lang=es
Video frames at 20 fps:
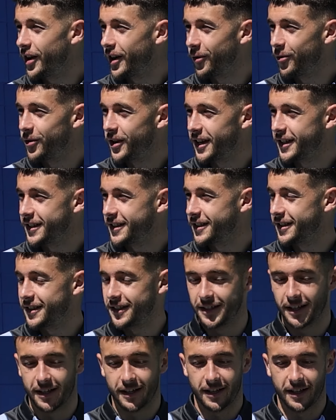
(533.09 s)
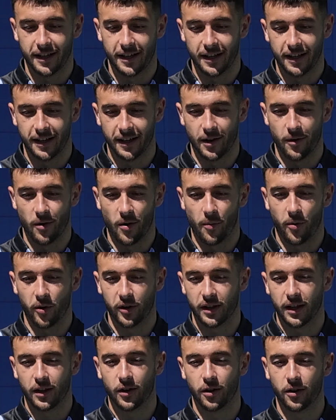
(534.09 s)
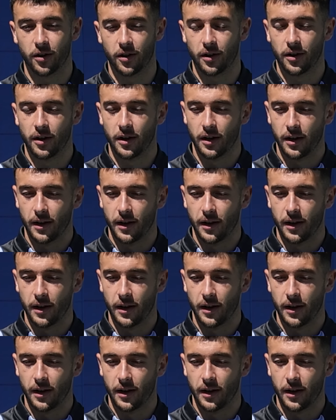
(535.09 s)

Algunas, eh, como portero,